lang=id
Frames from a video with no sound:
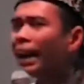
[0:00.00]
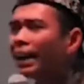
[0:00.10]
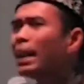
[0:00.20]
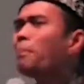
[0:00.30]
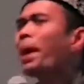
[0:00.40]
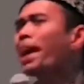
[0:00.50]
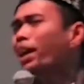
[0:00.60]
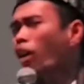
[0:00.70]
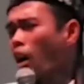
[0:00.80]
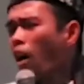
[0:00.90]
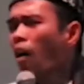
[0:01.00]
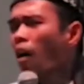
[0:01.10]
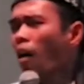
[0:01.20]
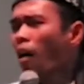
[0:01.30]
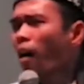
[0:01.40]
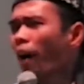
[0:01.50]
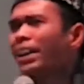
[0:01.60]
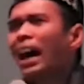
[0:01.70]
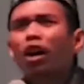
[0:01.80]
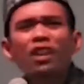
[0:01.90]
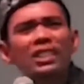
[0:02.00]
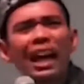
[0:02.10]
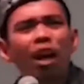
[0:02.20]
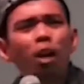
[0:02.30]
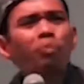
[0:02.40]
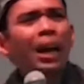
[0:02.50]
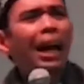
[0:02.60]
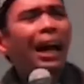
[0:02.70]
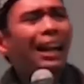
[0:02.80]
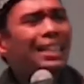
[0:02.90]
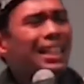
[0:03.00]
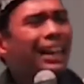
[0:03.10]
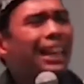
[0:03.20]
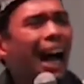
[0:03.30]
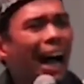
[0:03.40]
dia. Dia bengkok. In akhasta taha kasar